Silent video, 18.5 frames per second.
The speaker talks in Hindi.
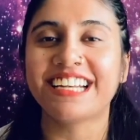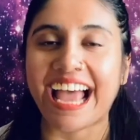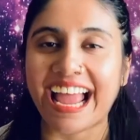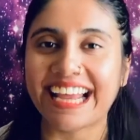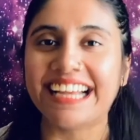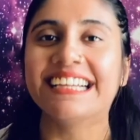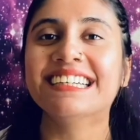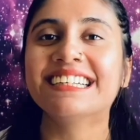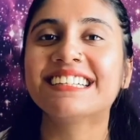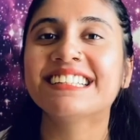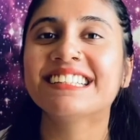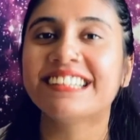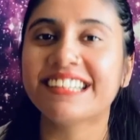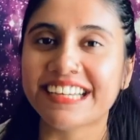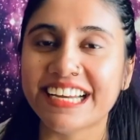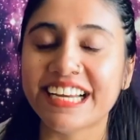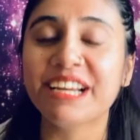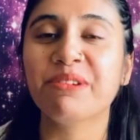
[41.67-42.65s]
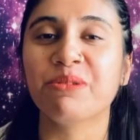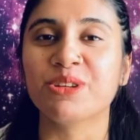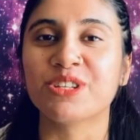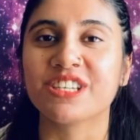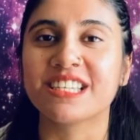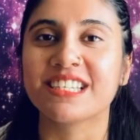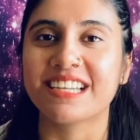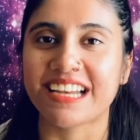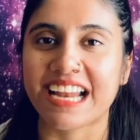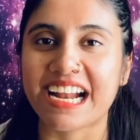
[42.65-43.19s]
टाइगर थ्री विच
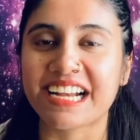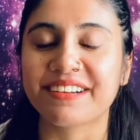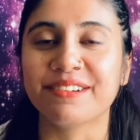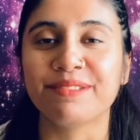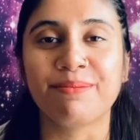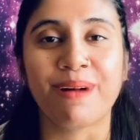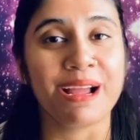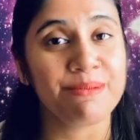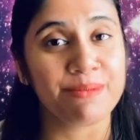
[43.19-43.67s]
इज डायरेक्टेड बाई